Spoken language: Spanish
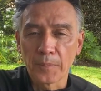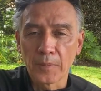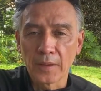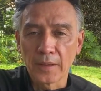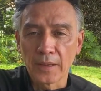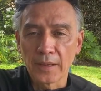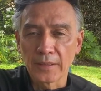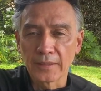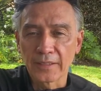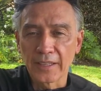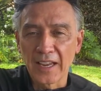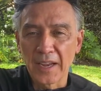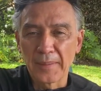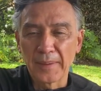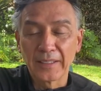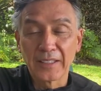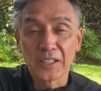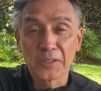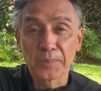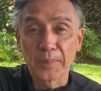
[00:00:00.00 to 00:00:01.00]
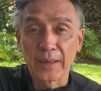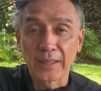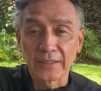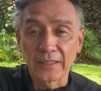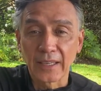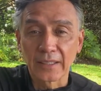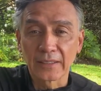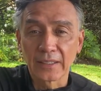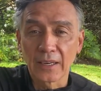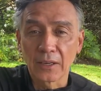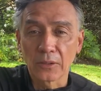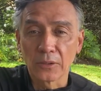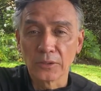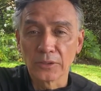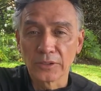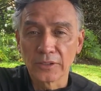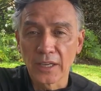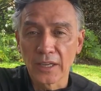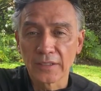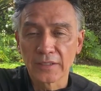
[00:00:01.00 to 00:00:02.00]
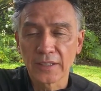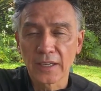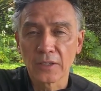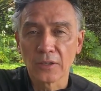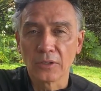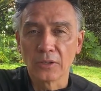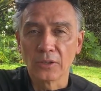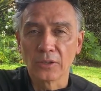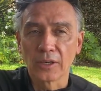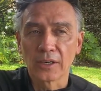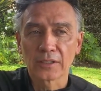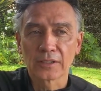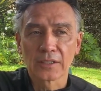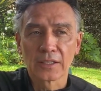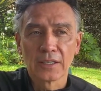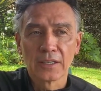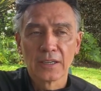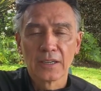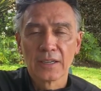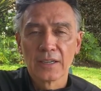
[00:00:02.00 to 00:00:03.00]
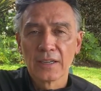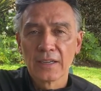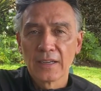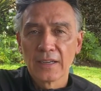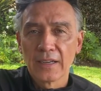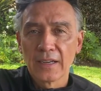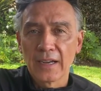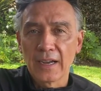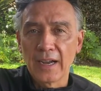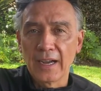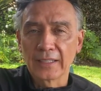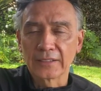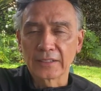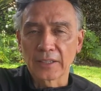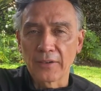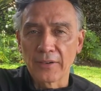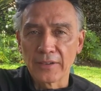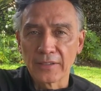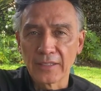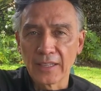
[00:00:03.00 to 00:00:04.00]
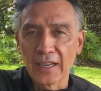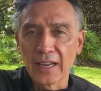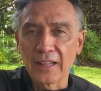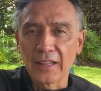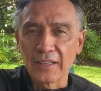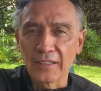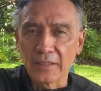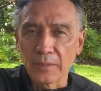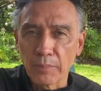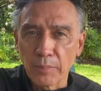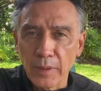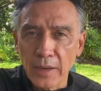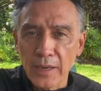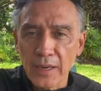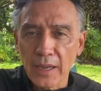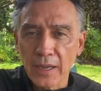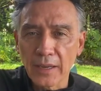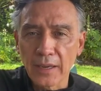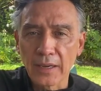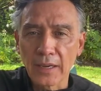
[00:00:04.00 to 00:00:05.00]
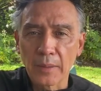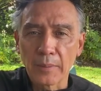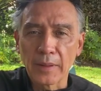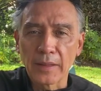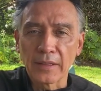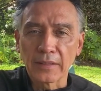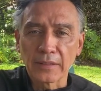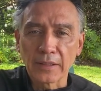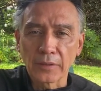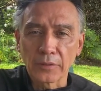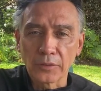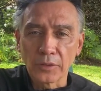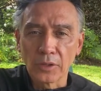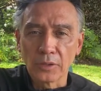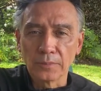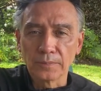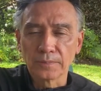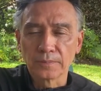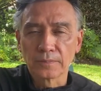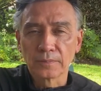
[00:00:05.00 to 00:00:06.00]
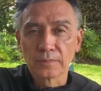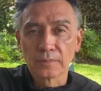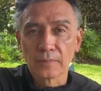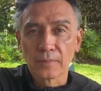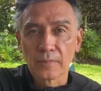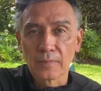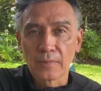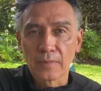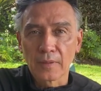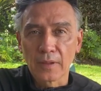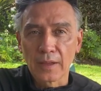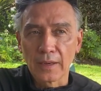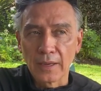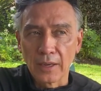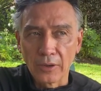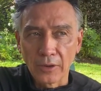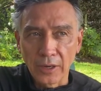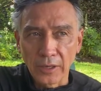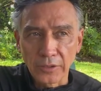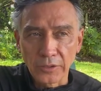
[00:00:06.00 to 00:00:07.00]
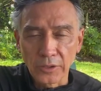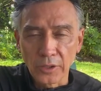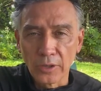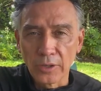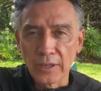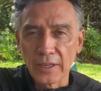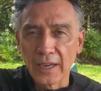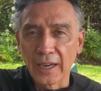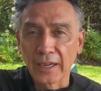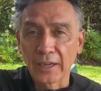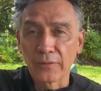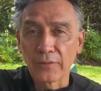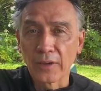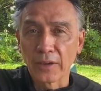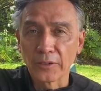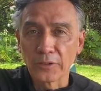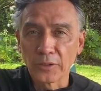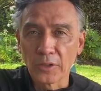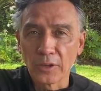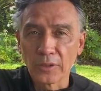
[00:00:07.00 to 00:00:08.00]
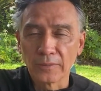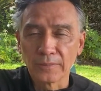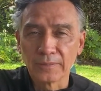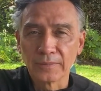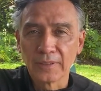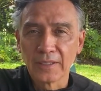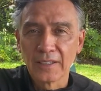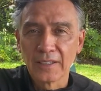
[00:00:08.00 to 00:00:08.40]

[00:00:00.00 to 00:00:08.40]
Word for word: Eh, se llama el despertar de la conciencia y lo logras a través de la disciplina en la meditación, en la oración, en la reflexión,